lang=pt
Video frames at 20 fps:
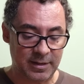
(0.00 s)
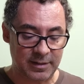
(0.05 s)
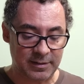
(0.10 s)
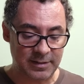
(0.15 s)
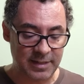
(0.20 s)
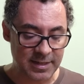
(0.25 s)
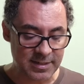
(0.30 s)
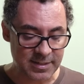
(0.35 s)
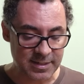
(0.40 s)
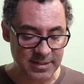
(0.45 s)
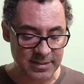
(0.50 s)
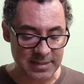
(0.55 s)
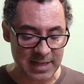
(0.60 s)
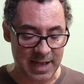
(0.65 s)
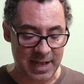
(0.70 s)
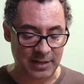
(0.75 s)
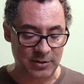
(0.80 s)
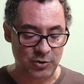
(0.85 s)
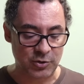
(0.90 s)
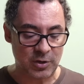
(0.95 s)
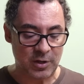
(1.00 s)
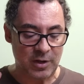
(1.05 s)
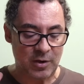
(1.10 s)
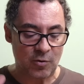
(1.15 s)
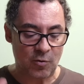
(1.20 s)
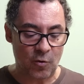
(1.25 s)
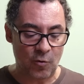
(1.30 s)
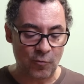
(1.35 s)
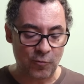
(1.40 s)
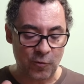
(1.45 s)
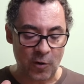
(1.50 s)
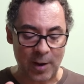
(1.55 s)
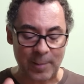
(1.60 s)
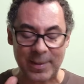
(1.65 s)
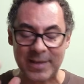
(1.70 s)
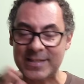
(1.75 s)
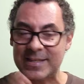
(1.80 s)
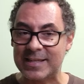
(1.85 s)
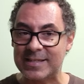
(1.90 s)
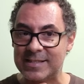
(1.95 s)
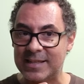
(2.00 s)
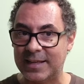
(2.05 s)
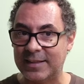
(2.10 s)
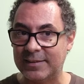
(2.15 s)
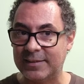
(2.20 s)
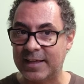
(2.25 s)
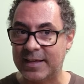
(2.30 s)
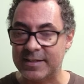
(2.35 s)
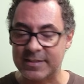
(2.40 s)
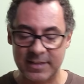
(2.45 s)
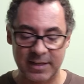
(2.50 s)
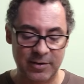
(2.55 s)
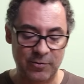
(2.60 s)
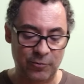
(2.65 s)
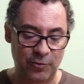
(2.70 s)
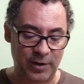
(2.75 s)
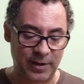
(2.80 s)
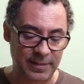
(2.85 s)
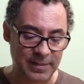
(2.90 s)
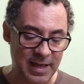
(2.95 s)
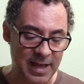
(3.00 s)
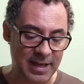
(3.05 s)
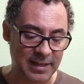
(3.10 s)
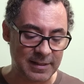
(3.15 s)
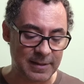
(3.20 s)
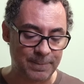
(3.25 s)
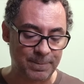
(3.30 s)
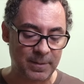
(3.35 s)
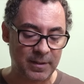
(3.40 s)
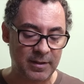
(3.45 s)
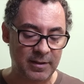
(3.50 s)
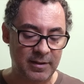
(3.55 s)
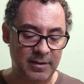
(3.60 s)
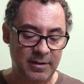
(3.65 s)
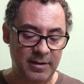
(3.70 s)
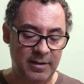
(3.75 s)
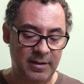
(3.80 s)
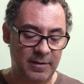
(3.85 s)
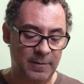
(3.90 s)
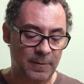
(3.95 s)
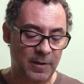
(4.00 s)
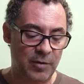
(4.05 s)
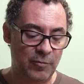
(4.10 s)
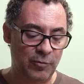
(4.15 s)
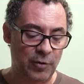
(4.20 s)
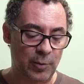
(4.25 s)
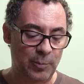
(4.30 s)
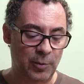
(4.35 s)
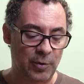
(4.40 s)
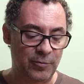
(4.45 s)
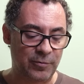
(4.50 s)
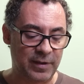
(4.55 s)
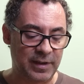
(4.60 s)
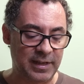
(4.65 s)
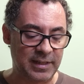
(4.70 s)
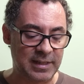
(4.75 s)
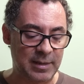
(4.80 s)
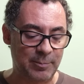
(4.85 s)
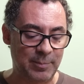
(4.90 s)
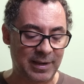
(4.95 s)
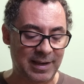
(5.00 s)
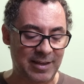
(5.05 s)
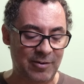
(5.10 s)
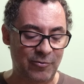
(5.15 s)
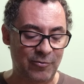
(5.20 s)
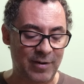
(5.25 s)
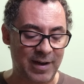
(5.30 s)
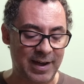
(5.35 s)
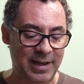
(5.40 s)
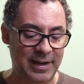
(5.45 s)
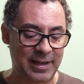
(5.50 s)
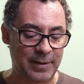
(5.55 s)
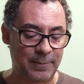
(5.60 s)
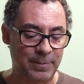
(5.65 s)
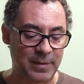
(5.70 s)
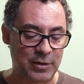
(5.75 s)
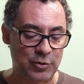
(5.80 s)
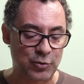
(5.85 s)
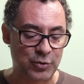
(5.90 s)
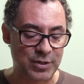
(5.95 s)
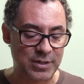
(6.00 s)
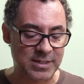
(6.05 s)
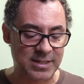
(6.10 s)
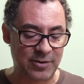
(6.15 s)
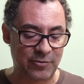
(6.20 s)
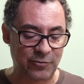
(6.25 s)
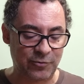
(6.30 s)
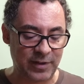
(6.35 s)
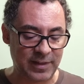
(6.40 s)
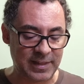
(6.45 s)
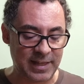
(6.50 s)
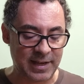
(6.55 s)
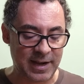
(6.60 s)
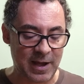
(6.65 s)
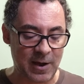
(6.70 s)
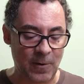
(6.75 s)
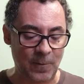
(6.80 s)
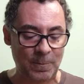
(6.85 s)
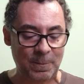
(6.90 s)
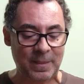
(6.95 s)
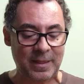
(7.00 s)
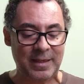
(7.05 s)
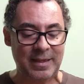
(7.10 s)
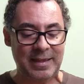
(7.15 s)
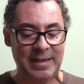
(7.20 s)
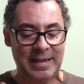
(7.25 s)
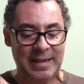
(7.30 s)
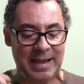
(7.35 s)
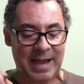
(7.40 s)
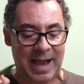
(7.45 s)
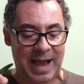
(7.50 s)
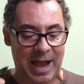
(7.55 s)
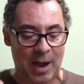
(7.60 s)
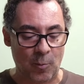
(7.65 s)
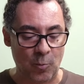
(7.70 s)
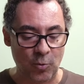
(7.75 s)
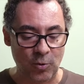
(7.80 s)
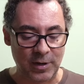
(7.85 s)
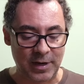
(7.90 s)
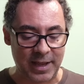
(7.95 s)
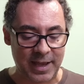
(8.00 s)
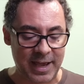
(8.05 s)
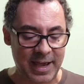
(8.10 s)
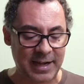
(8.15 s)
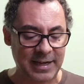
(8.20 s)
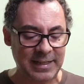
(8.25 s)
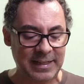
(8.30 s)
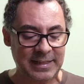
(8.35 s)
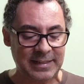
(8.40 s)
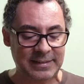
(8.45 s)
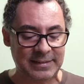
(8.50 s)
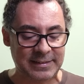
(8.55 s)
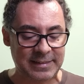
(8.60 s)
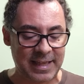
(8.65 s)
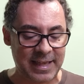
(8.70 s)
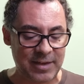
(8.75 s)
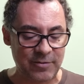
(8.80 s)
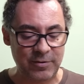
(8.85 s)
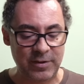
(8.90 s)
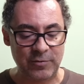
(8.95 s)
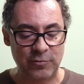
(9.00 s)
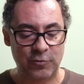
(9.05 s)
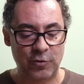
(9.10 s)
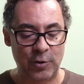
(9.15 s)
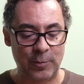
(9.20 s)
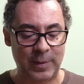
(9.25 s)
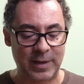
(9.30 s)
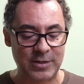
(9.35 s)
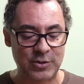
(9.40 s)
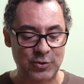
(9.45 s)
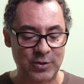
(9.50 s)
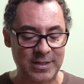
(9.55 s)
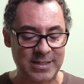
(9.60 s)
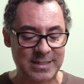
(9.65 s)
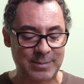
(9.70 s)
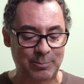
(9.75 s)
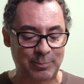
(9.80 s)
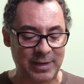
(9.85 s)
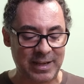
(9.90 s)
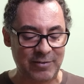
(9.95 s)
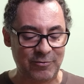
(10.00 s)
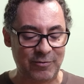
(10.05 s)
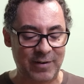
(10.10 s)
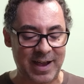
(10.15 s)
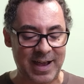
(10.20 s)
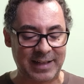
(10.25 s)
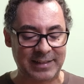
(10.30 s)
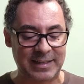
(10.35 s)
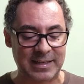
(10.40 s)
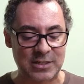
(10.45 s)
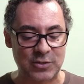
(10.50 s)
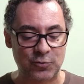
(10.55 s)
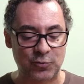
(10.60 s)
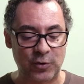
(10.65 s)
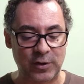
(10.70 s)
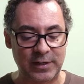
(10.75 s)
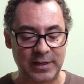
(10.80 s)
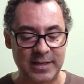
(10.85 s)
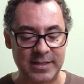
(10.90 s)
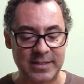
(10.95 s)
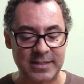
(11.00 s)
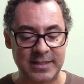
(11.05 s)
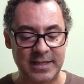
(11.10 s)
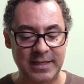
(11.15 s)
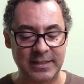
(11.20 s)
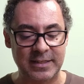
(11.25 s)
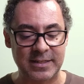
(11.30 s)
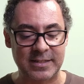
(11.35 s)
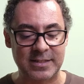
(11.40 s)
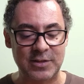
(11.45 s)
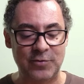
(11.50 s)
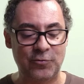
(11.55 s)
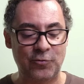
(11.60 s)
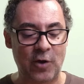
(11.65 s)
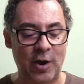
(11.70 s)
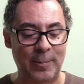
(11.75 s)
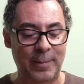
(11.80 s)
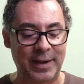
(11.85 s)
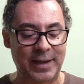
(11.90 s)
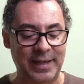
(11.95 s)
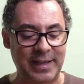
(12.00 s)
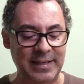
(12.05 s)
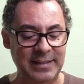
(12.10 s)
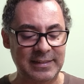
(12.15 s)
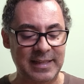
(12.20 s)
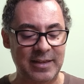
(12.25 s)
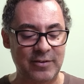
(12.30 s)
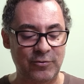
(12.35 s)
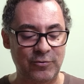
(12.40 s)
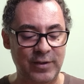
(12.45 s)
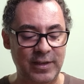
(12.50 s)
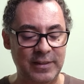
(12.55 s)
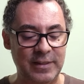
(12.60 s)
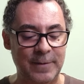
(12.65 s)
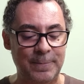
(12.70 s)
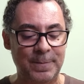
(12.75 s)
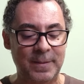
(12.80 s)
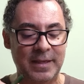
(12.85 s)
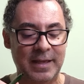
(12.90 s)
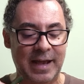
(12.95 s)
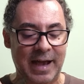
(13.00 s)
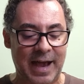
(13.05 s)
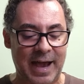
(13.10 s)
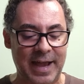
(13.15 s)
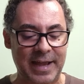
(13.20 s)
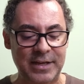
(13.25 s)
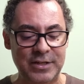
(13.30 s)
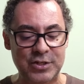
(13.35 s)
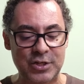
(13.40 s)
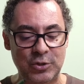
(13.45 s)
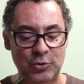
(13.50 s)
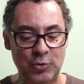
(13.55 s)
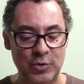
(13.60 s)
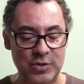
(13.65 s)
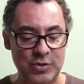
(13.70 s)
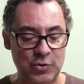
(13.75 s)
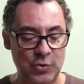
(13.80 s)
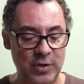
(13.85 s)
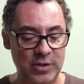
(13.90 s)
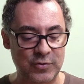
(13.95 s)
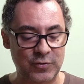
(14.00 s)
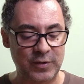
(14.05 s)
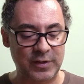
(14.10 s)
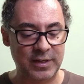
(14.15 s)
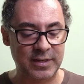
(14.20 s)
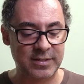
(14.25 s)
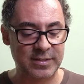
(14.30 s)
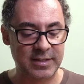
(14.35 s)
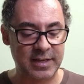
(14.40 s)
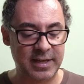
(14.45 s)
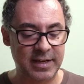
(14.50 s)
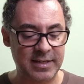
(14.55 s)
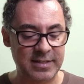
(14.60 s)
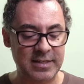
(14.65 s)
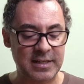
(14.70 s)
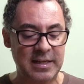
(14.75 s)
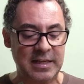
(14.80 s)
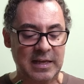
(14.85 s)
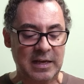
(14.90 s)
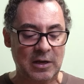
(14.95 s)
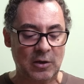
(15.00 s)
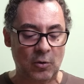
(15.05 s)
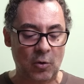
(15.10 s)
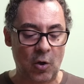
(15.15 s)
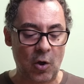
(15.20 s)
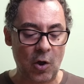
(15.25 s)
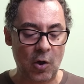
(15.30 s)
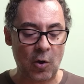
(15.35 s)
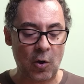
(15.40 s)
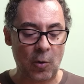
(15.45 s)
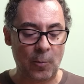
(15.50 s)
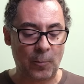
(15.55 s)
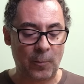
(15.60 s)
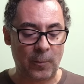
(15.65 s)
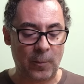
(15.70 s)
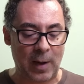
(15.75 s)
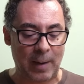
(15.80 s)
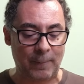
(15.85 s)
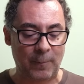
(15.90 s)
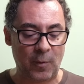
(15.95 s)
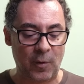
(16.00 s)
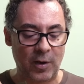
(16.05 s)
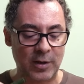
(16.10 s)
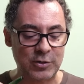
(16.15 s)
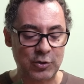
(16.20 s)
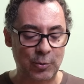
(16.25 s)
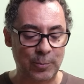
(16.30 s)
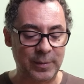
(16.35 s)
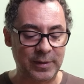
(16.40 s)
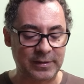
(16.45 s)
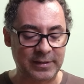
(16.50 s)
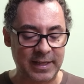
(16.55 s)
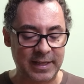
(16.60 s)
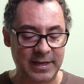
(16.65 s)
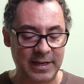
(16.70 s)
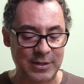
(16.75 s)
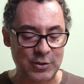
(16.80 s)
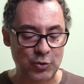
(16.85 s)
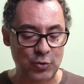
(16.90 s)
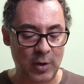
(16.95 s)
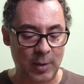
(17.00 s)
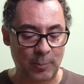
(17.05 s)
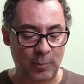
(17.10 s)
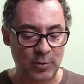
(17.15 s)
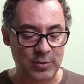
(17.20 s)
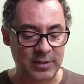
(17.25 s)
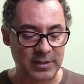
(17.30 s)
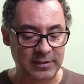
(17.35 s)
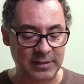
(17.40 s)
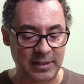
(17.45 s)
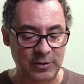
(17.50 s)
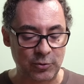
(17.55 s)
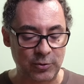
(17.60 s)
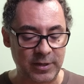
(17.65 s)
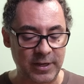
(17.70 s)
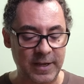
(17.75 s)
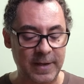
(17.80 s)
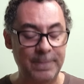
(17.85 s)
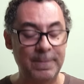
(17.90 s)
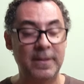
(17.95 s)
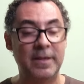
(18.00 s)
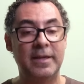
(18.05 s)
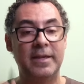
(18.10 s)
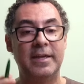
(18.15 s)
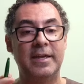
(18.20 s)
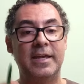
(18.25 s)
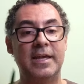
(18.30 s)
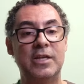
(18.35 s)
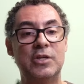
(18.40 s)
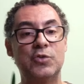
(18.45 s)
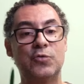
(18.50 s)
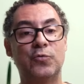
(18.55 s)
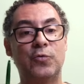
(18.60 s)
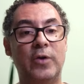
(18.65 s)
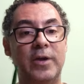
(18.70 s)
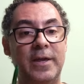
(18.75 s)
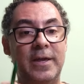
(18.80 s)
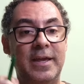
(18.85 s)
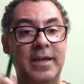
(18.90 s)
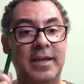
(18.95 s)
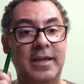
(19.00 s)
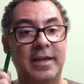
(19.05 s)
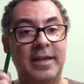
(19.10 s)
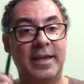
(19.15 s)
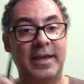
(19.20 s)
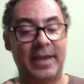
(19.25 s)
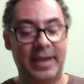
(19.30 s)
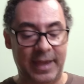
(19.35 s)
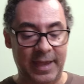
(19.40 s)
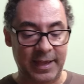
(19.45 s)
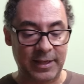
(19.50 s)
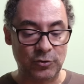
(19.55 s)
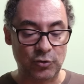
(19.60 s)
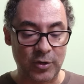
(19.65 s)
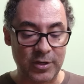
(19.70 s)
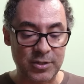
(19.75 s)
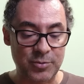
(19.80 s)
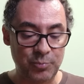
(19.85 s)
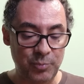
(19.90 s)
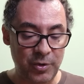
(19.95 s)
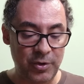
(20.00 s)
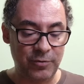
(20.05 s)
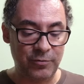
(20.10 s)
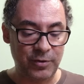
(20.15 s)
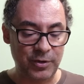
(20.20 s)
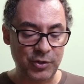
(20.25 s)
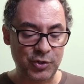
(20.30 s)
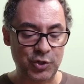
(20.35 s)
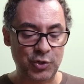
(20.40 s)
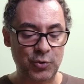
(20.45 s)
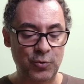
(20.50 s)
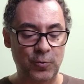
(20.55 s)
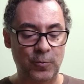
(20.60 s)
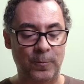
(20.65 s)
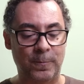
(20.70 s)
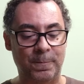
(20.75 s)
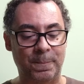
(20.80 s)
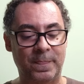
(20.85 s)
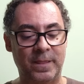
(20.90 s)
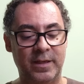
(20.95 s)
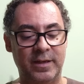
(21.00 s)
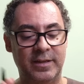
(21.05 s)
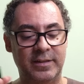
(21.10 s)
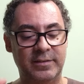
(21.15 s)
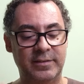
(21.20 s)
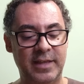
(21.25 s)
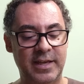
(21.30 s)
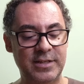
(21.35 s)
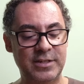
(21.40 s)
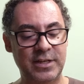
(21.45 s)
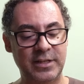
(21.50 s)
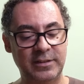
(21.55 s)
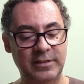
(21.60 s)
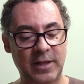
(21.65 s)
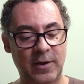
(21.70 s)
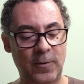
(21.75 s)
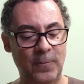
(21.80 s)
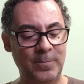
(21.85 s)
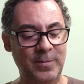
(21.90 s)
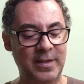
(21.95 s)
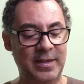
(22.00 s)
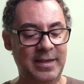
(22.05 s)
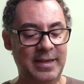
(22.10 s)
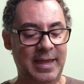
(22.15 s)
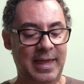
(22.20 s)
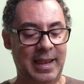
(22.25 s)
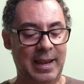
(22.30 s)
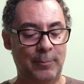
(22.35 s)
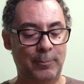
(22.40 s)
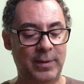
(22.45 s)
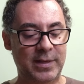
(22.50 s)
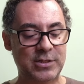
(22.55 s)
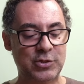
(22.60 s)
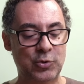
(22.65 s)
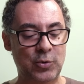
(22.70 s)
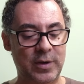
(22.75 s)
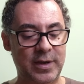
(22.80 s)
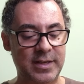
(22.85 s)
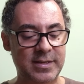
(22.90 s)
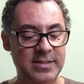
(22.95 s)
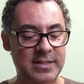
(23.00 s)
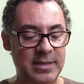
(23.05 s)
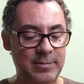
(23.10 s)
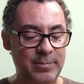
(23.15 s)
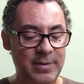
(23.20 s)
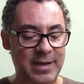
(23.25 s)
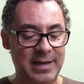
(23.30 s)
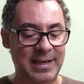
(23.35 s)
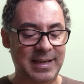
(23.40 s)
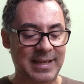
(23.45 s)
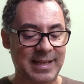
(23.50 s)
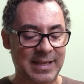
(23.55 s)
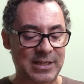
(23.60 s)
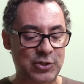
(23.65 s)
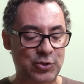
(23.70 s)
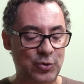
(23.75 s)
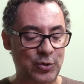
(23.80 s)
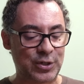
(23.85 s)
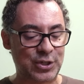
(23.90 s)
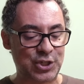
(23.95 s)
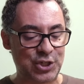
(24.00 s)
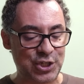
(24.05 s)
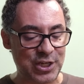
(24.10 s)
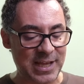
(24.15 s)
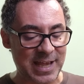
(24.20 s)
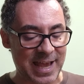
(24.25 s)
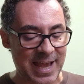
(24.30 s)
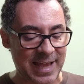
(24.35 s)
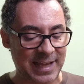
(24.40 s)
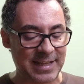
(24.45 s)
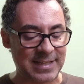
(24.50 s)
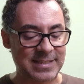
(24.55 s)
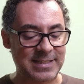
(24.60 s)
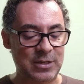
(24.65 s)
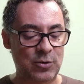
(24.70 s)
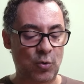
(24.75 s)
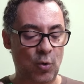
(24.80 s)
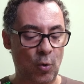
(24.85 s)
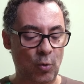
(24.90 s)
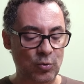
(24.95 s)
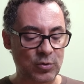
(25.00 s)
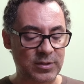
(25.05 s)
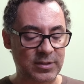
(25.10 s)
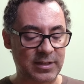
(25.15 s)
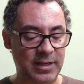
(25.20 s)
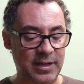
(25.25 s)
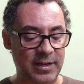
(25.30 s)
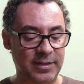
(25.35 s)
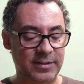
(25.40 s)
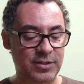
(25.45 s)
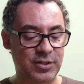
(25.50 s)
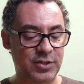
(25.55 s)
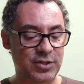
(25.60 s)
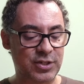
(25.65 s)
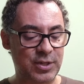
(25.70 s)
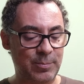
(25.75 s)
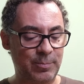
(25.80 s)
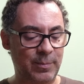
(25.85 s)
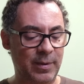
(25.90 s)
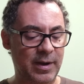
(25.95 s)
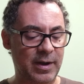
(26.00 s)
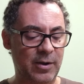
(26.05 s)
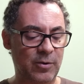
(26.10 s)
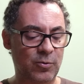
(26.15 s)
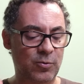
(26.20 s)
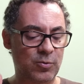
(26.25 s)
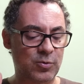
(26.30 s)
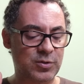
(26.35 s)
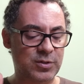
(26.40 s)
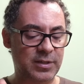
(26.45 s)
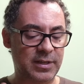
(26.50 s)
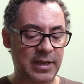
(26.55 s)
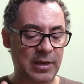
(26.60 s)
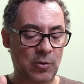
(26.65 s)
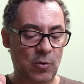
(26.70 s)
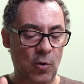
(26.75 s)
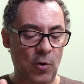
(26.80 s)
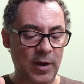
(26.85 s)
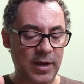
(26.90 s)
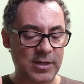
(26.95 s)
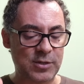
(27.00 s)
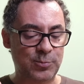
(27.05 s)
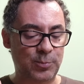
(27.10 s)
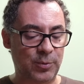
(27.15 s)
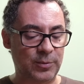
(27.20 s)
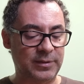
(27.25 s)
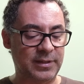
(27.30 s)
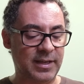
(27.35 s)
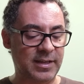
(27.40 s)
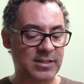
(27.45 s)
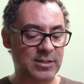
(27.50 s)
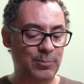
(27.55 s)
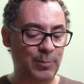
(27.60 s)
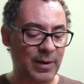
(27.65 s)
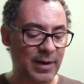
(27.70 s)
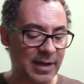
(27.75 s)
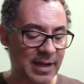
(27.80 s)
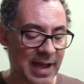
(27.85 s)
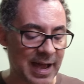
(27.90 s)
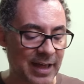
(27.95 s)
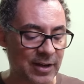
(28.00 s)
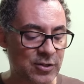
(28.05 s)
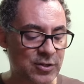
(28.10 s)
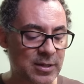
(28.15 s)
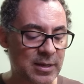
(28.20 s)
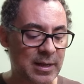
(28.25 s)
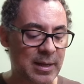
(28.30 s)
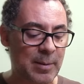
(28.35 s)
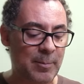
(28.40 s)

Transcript: desses dados. Conforme essa sentença que foi dada, que foi proferida pela vara da Justiça Federal, a mulher teve informações privadas fornecidas de forma indevida a instituições financeiras logo após obter a sua aposentadoria. Isso foi em 2021. Desde então, ela passou a receber ligações diárias e constantes de bancos e correspondentes bancários